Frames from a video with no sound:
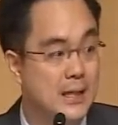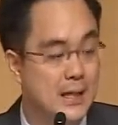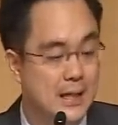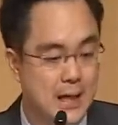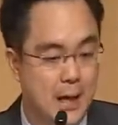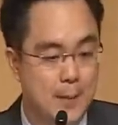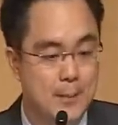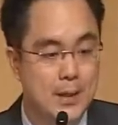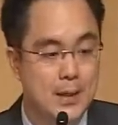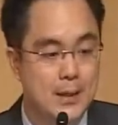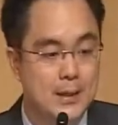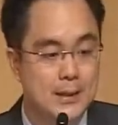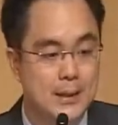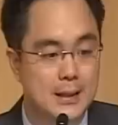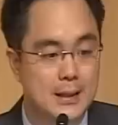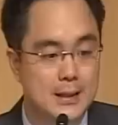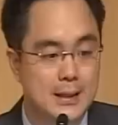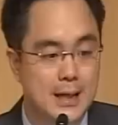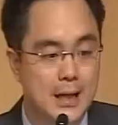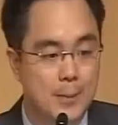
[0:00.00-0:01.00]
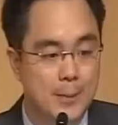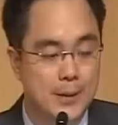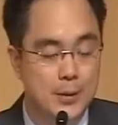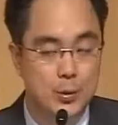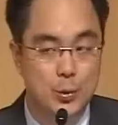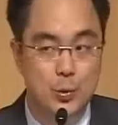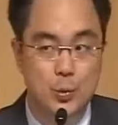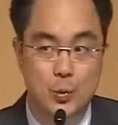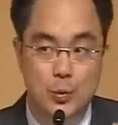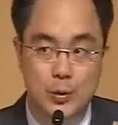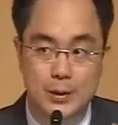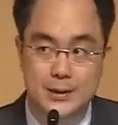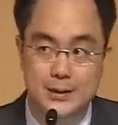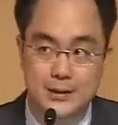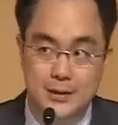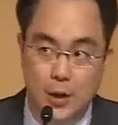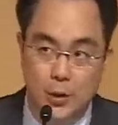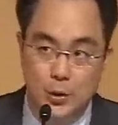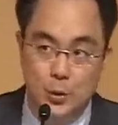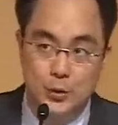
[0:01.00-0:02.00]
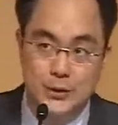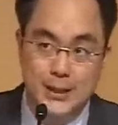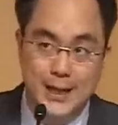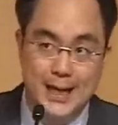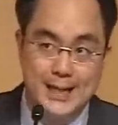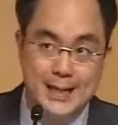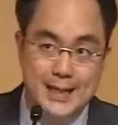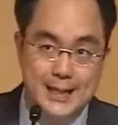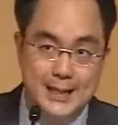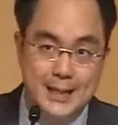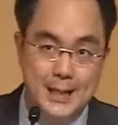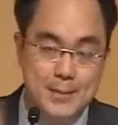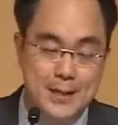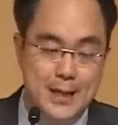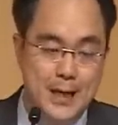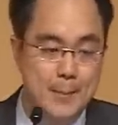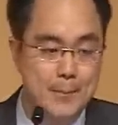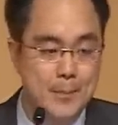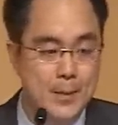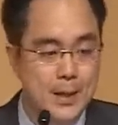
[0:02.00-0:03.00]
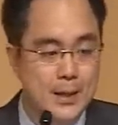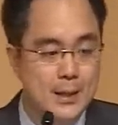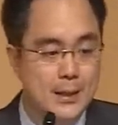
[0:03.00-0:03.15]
นะครับทีนี้ถ้าเรามาดูขอดูสไลด์นิดนึงได้ไหมครับ